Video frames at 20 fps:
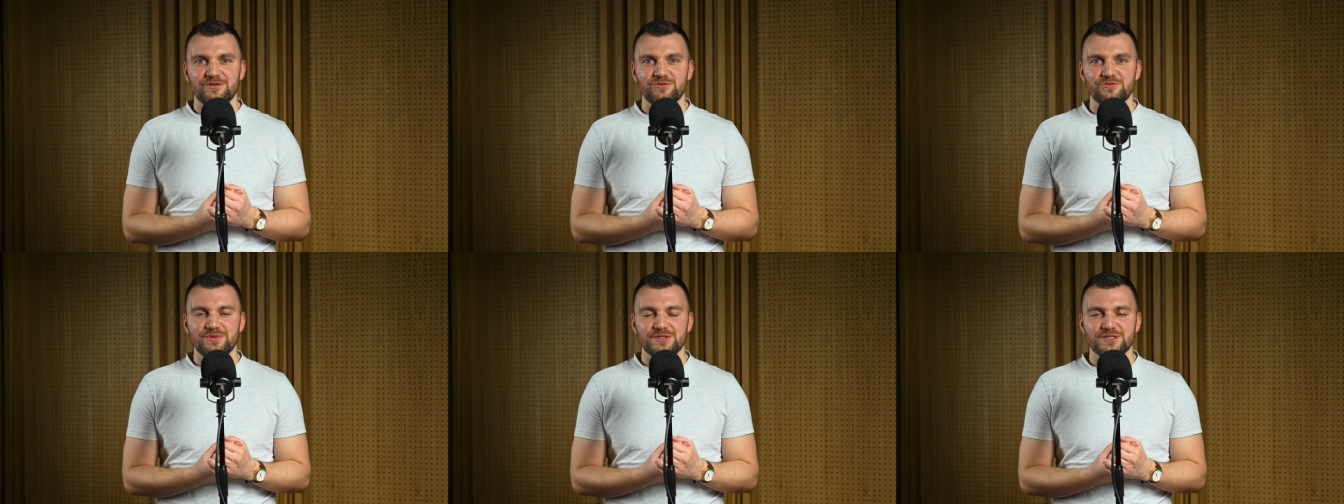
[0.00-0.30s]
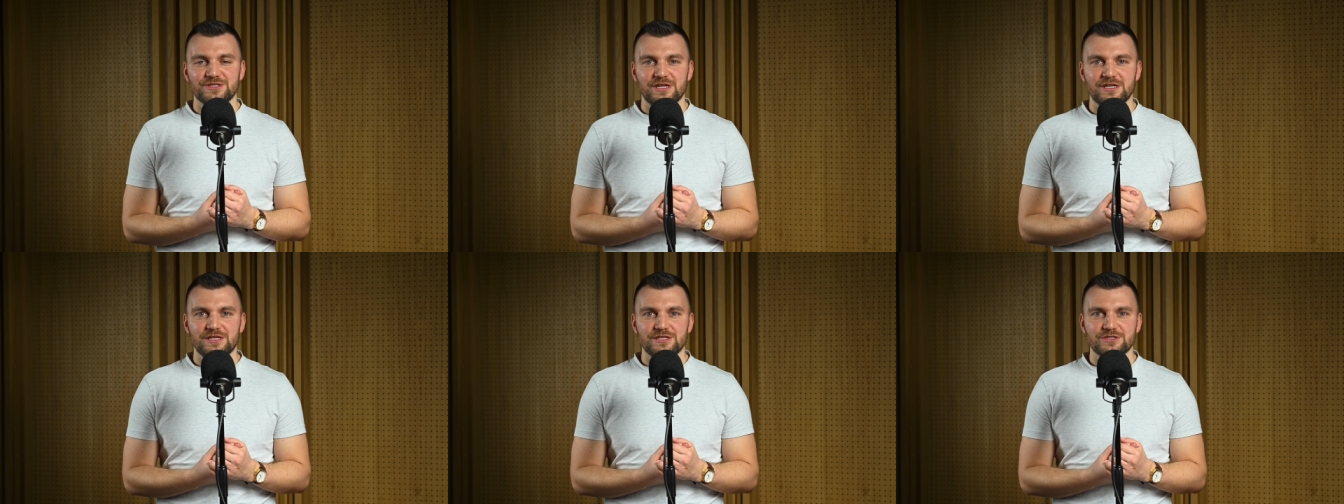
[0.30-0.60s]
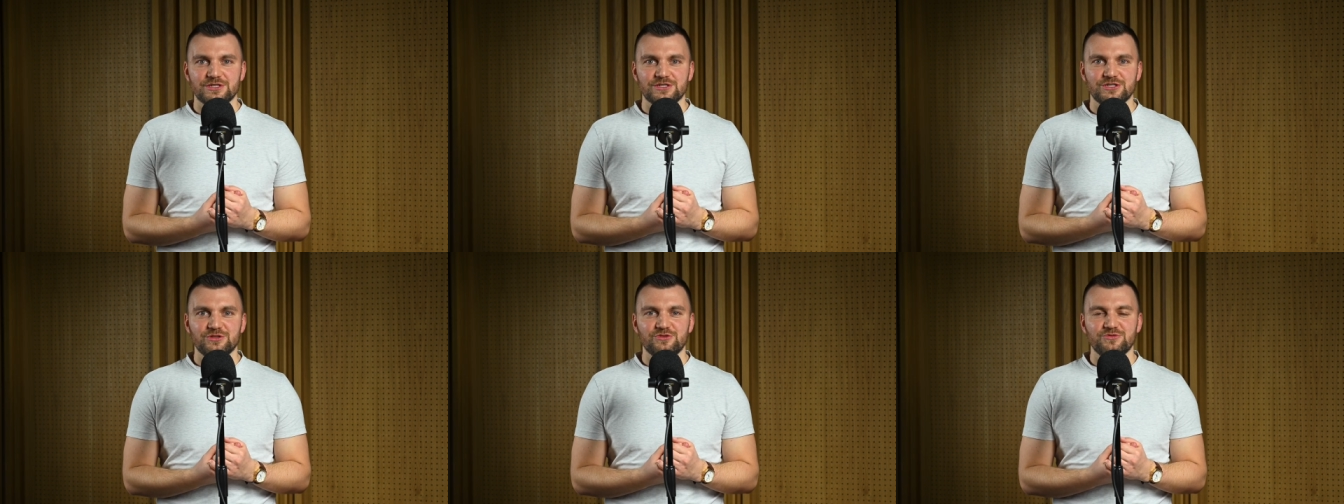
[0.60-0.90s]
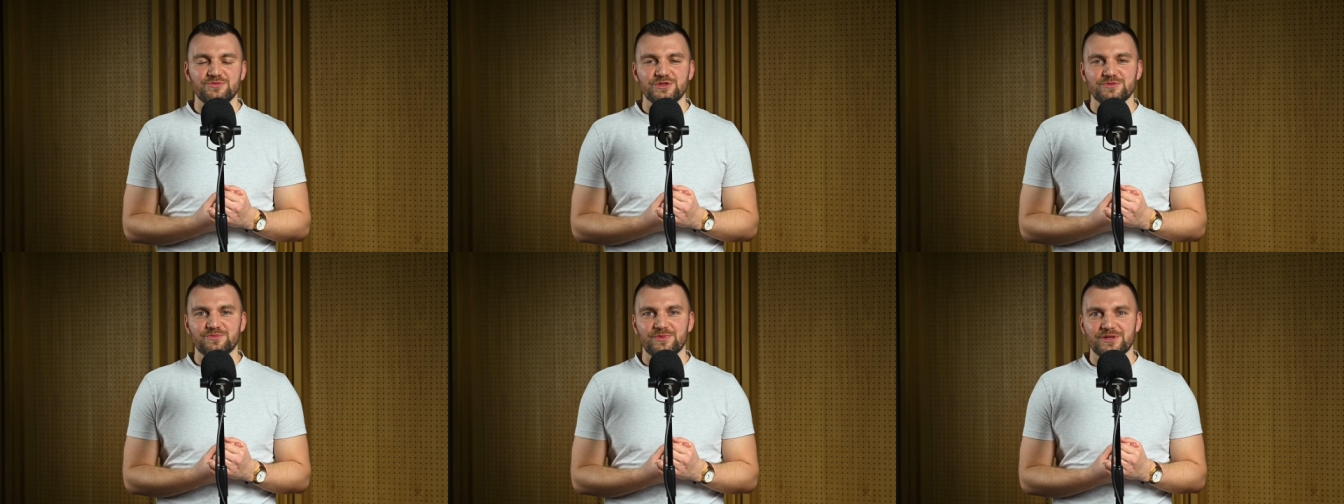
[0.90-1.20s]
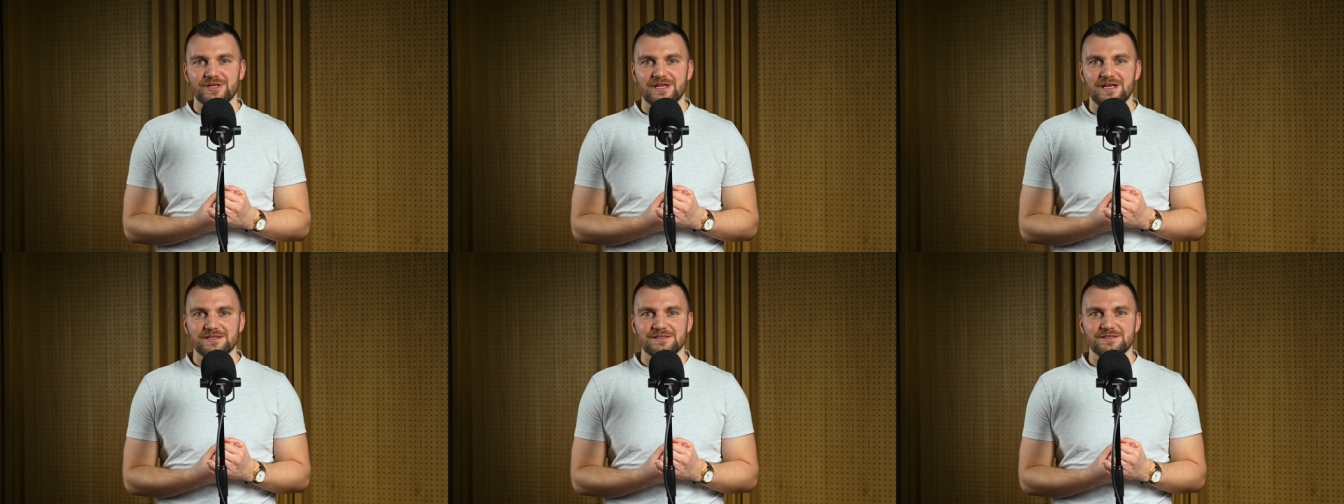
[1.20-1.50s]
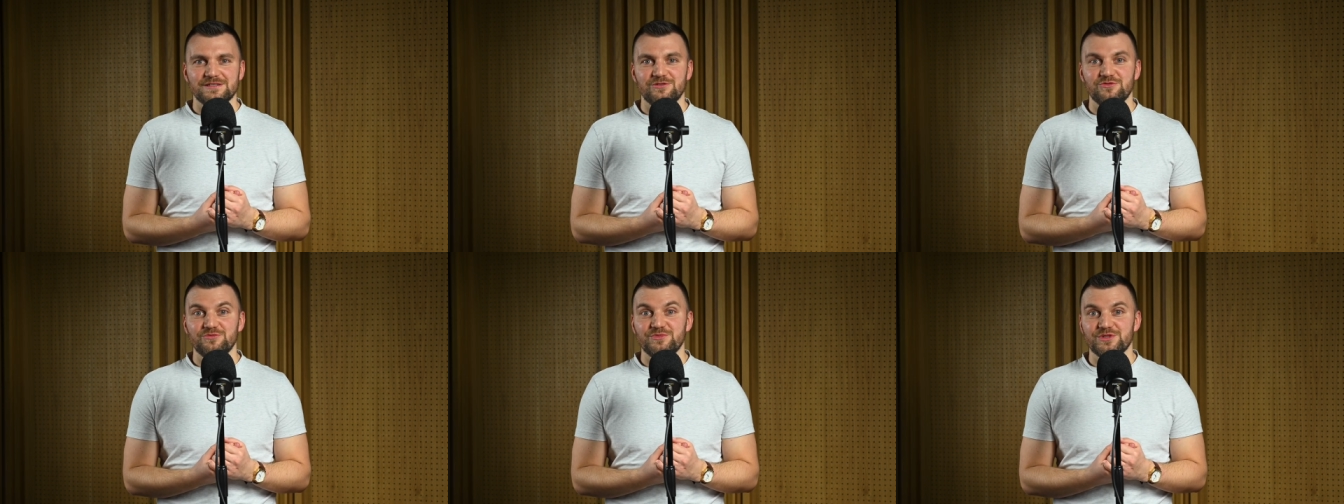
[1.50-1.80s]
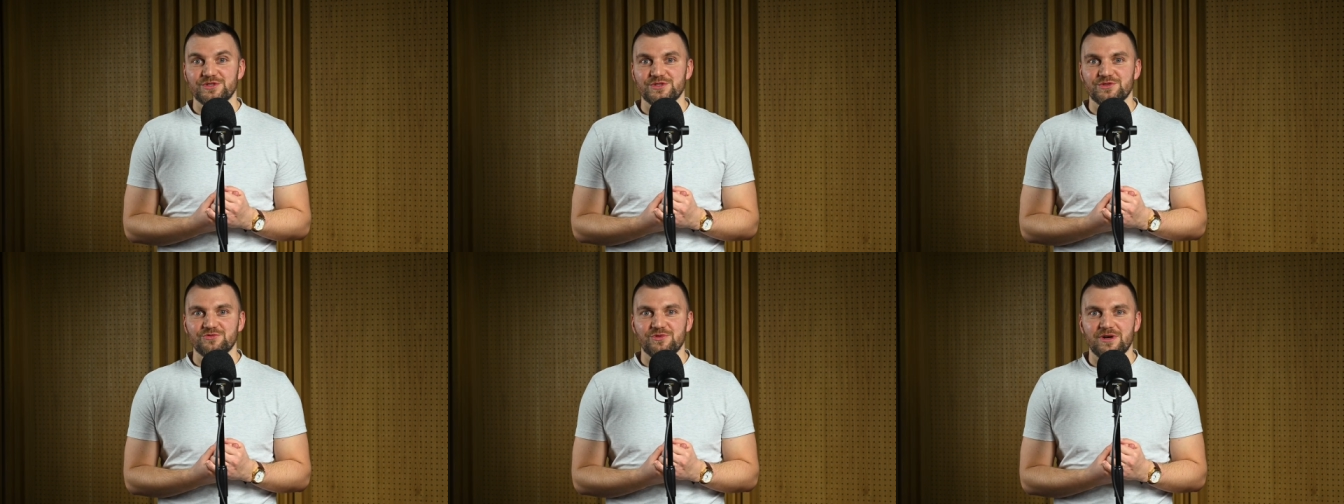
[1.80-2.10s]
lubisz takie rzeczy, lubisz podcasty,
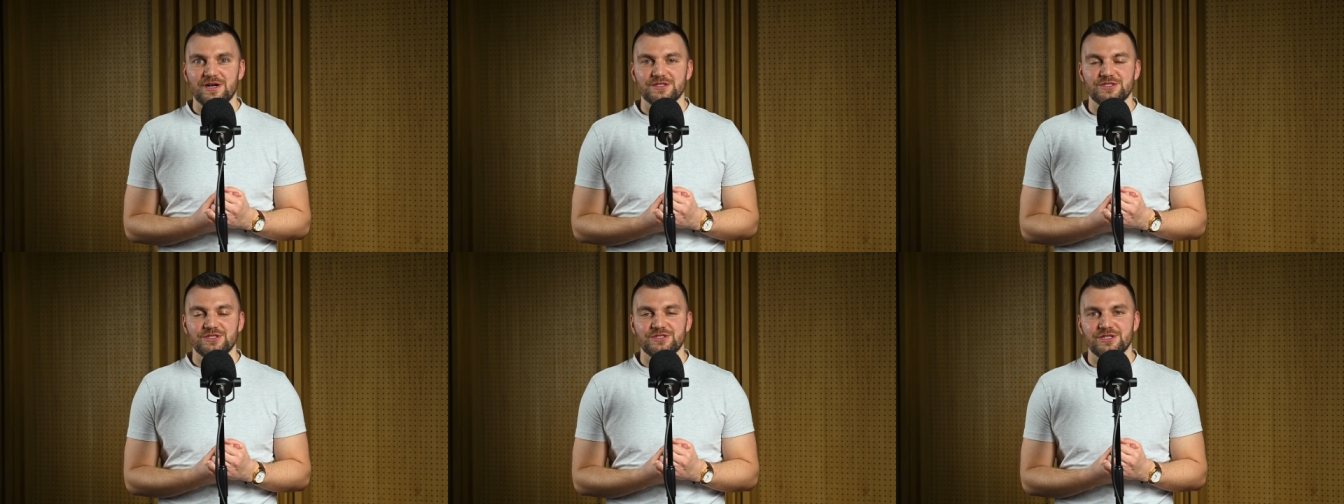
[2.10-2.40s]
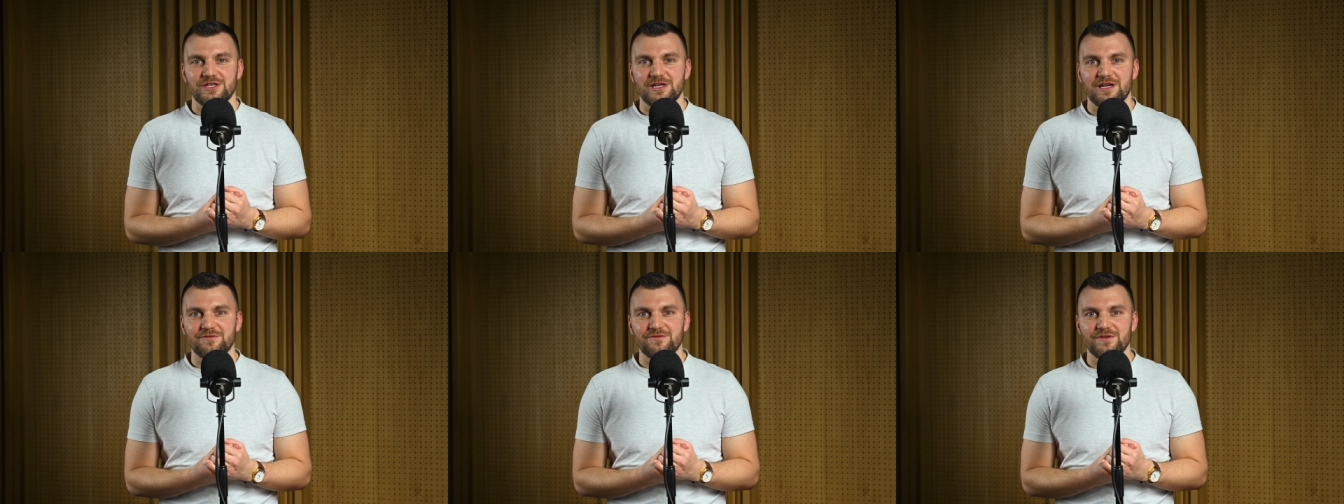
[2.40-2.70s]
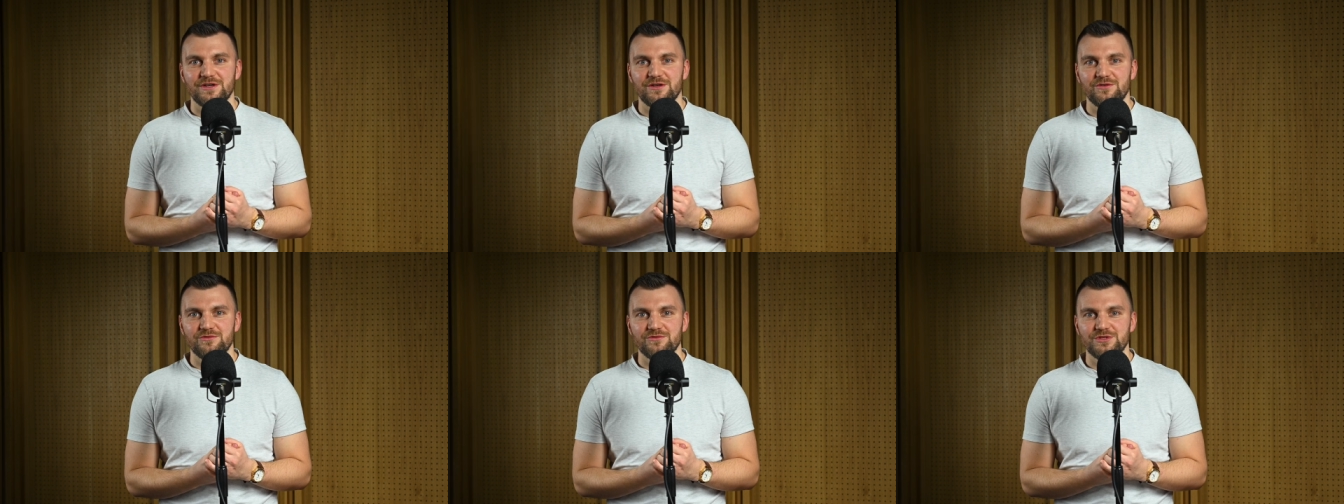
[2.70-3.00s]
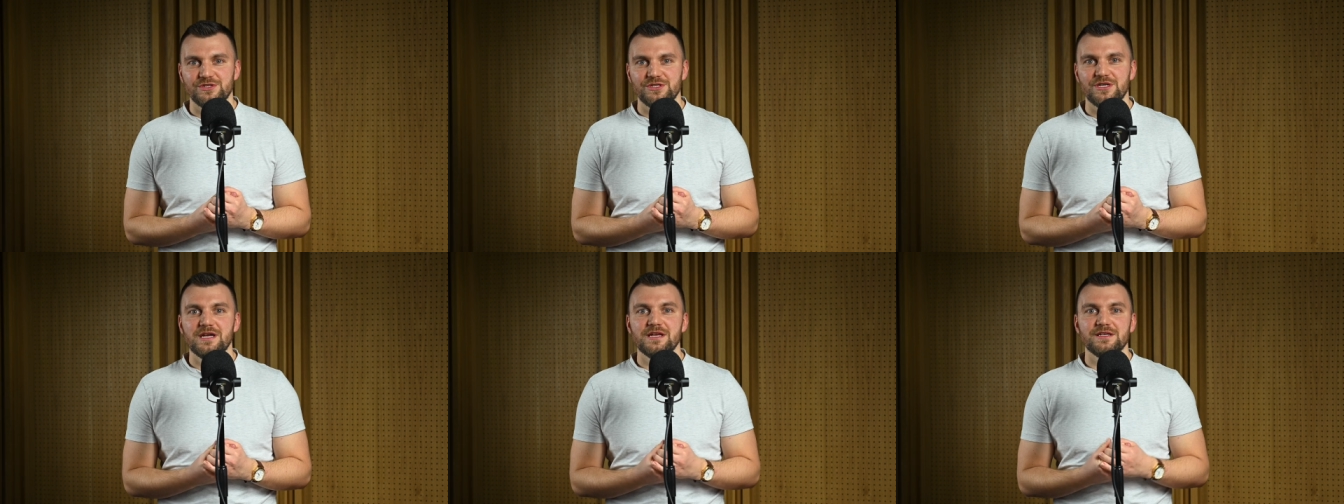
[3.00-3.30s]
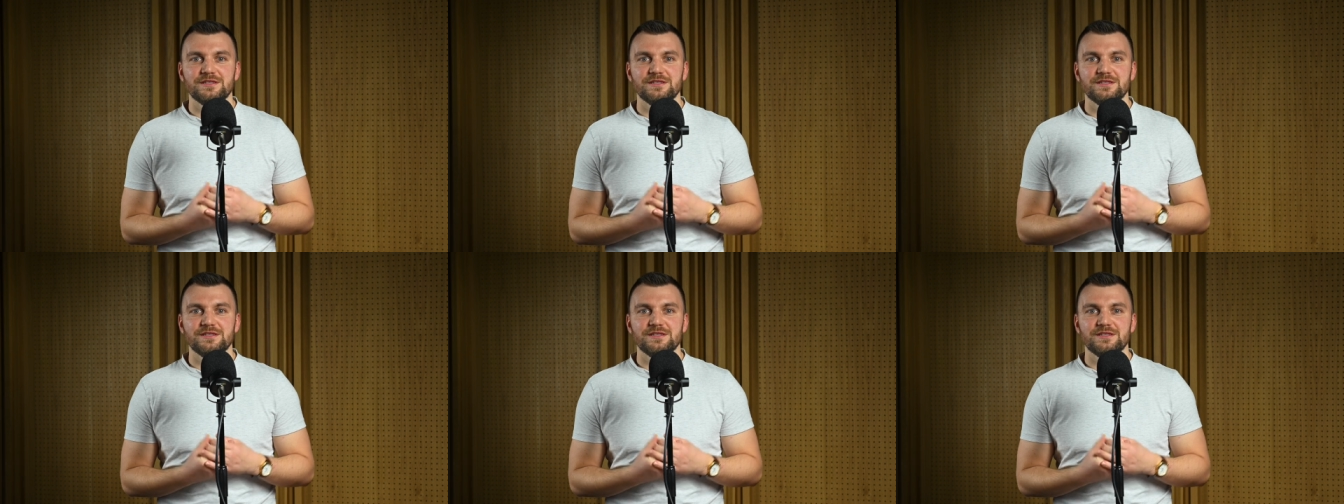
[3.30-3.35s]
lubisz słuchać ciekawych ludzi,